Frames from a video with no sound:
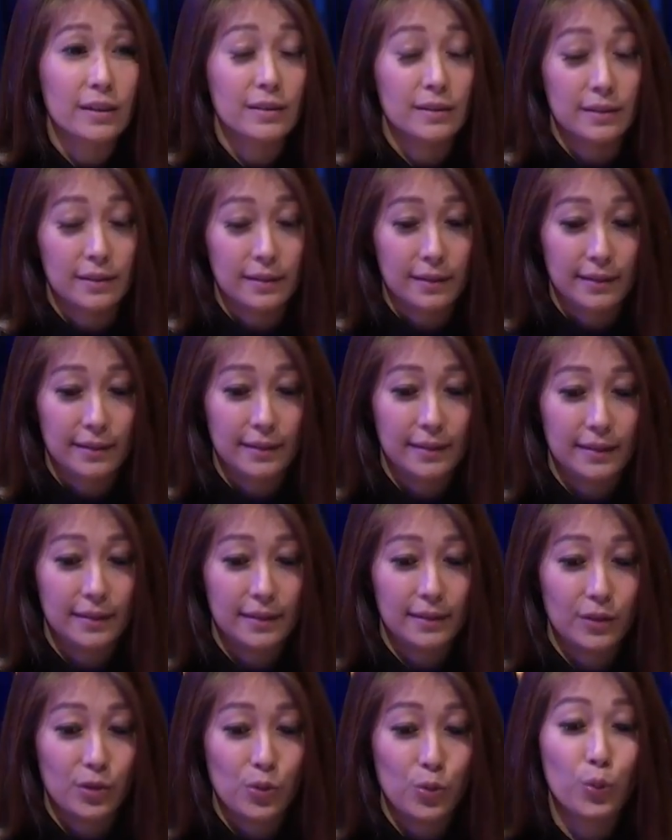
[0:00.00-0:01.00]
ya
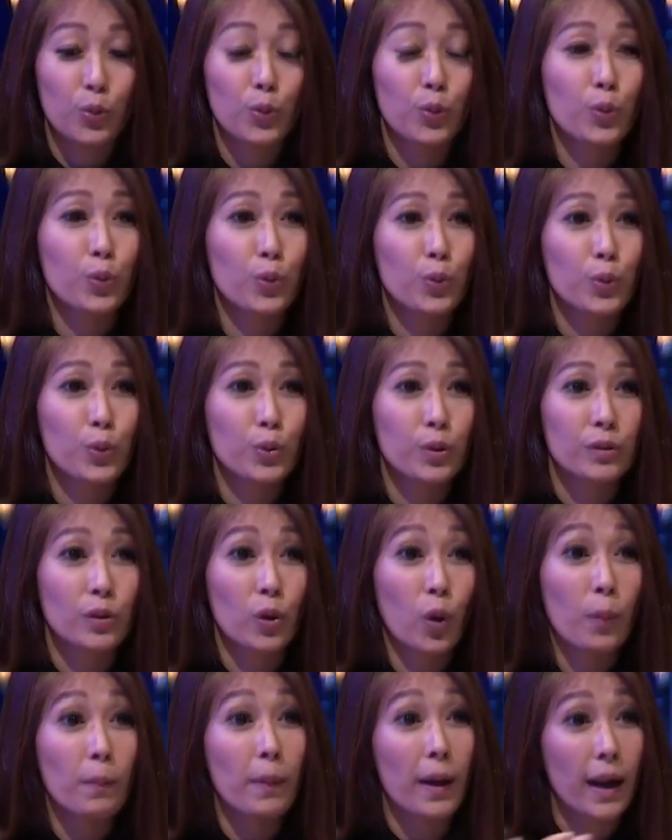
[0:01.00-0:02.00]
uh, suhu
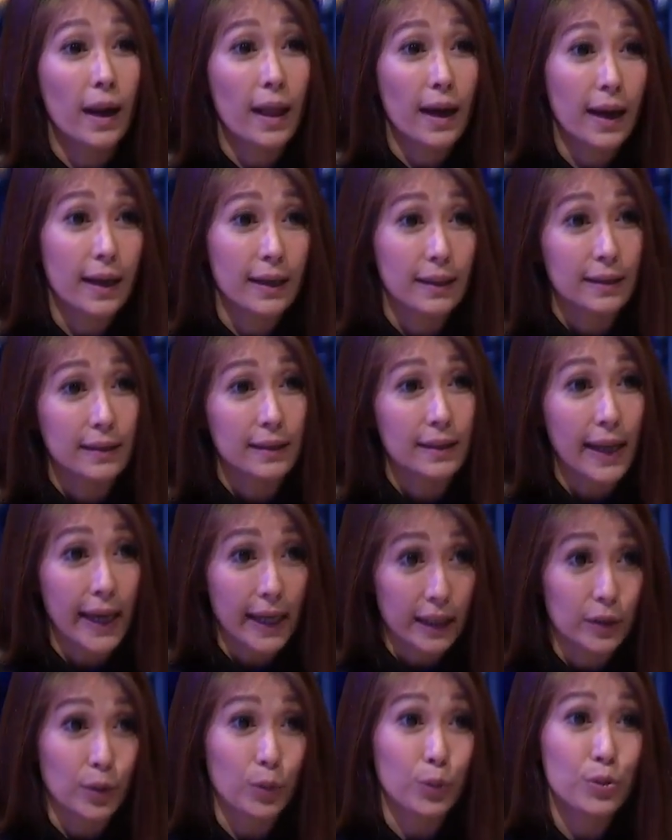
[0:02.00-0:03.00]
global akan naik terus,
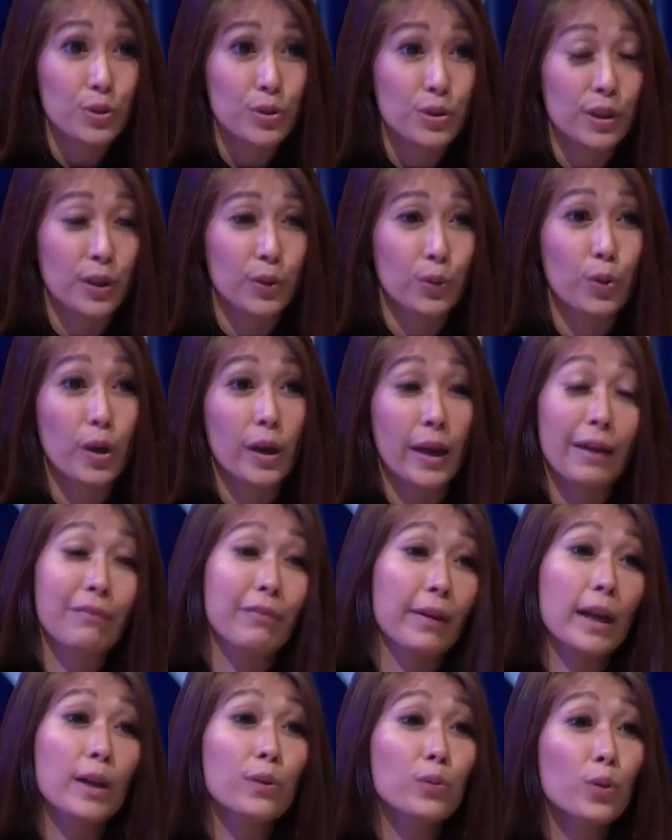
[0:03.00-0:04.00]
naik ya. terus ya. gitu dan
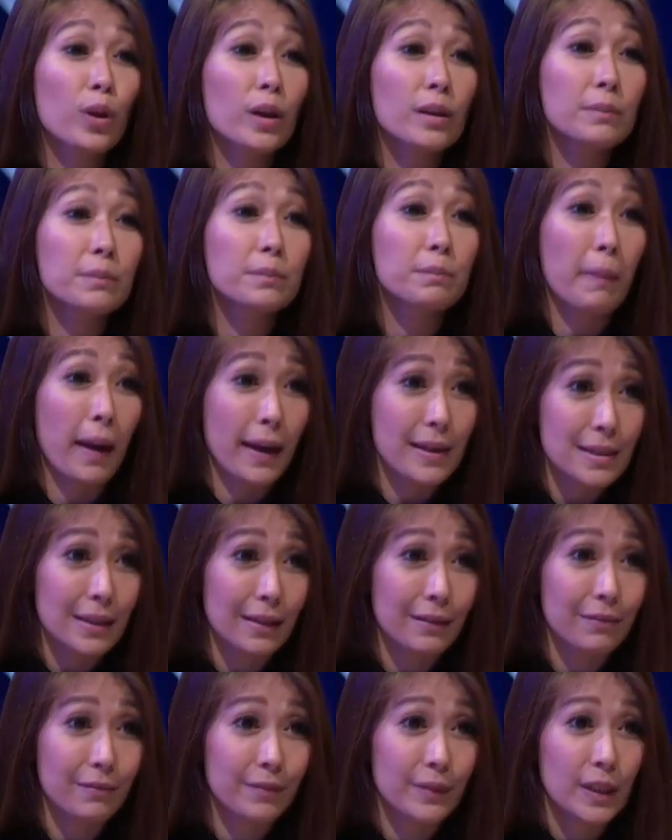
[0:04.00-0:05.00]
efeknya itu kan
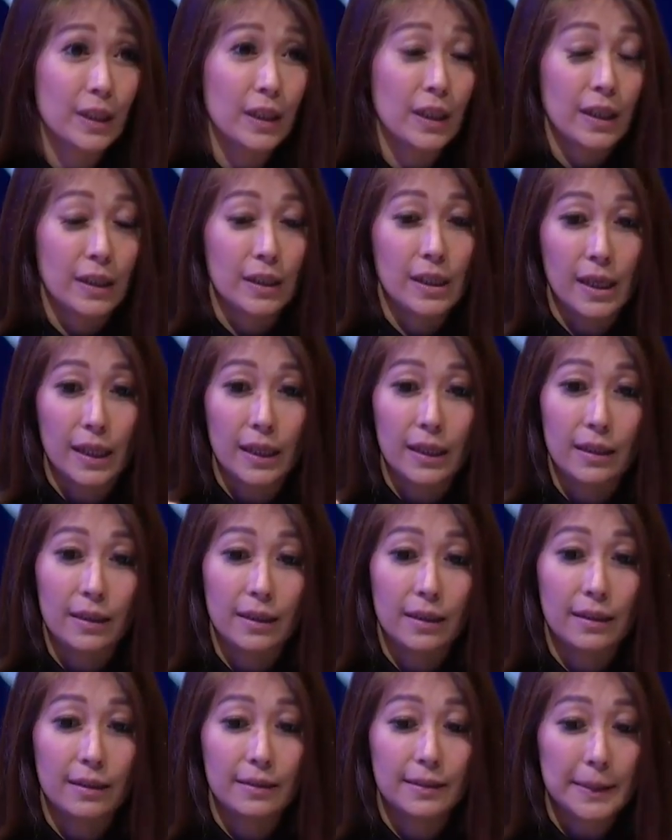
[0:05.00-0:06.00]
masif
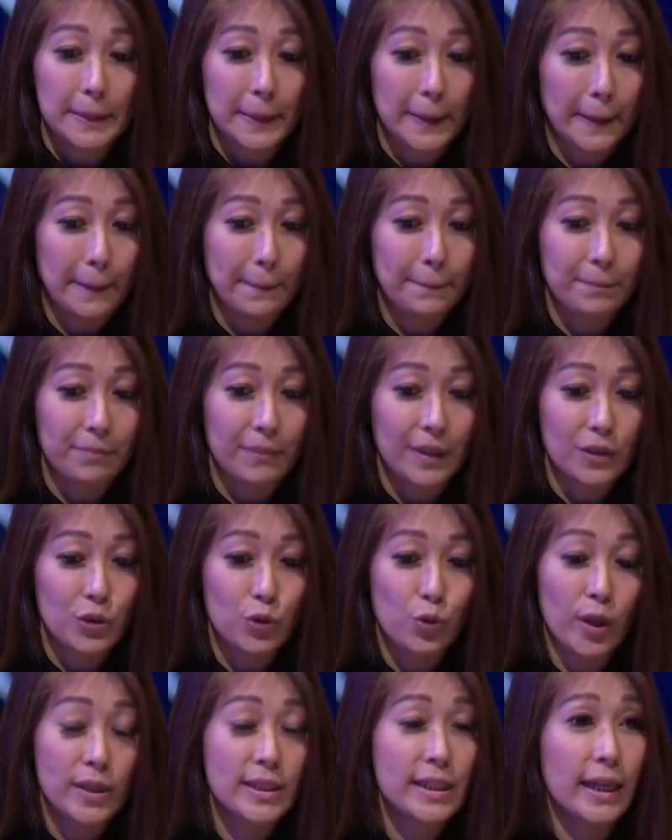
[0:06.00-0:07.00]
dari um,
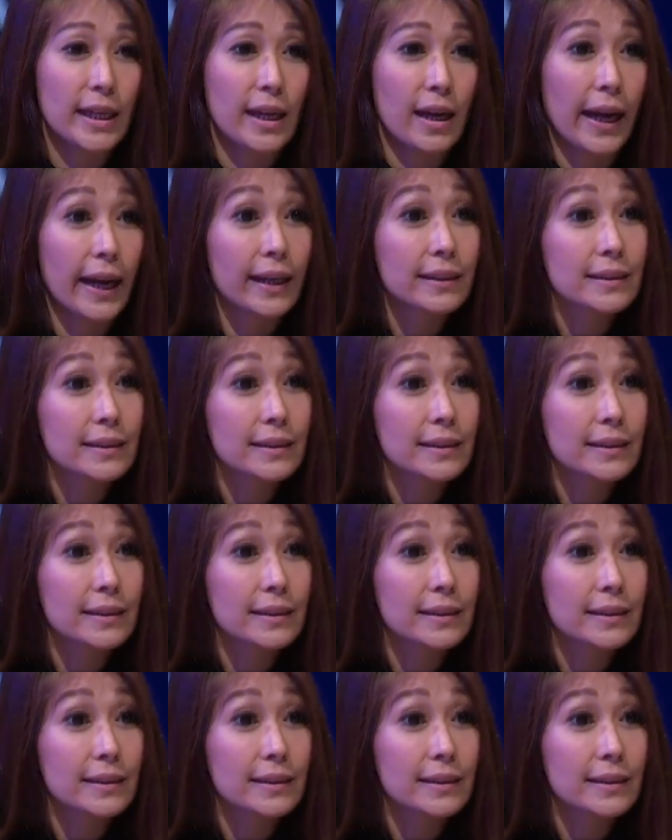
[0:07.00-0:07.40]
cuaca yang